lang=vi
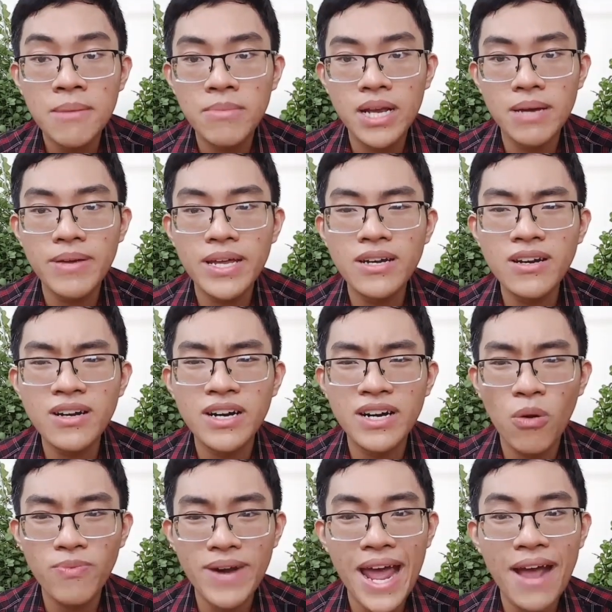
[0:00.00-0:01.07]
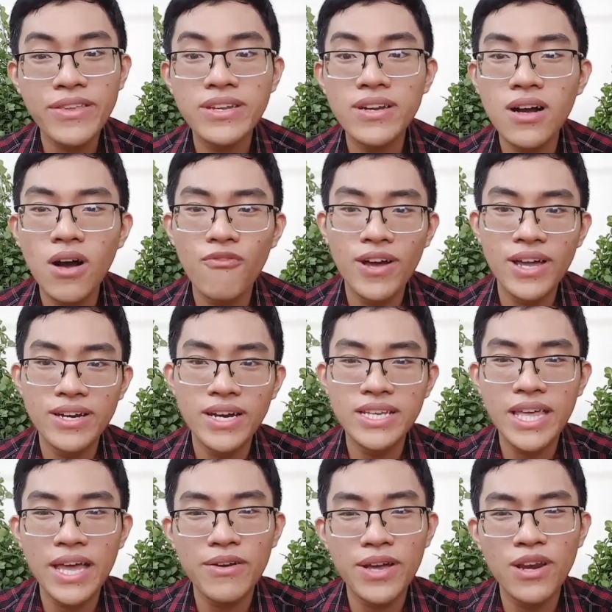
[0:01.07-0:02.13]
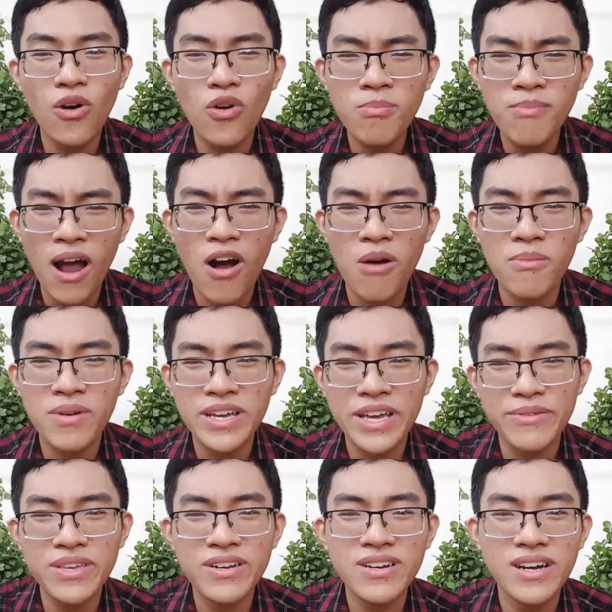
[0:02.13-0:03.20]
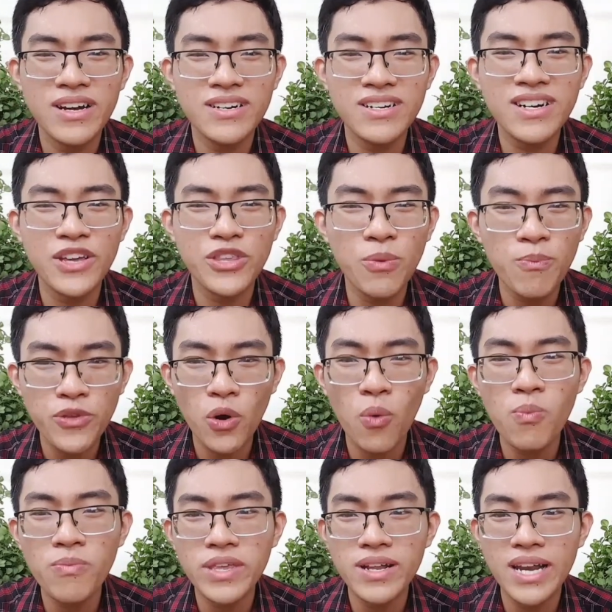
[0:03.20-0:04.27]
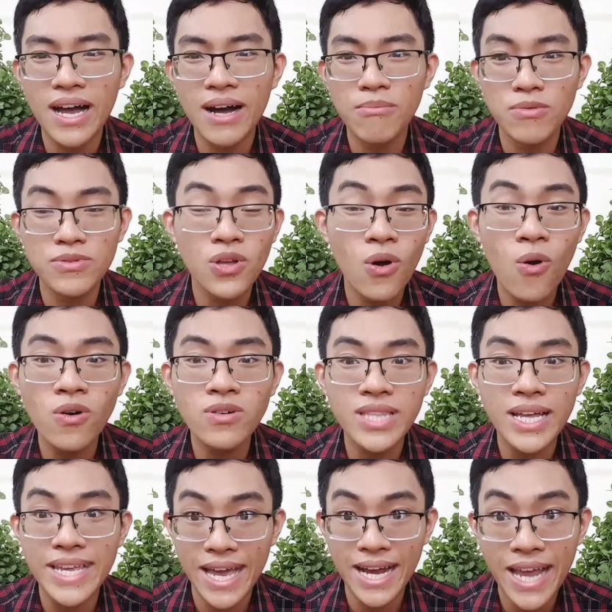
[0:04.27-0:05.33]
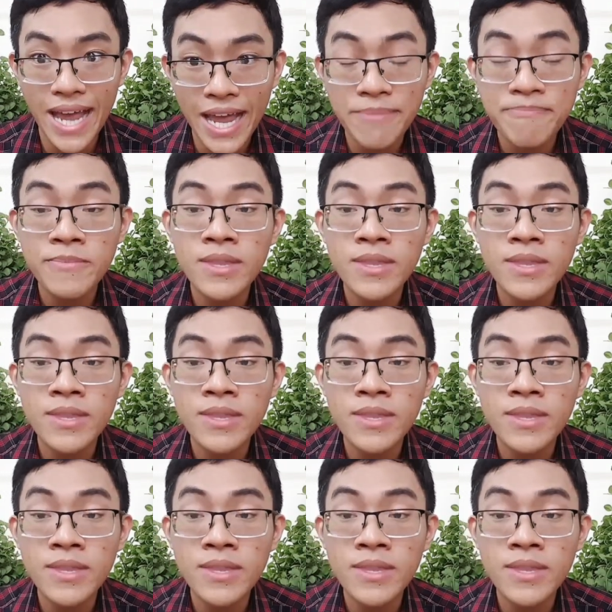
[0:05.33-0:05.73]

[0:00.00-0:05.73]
mình cảm thấy rất là độc đáo chứ nó không phải là đi theo cái lối mòn mà kiểu như là rất là chung chung như là một số tác giả khác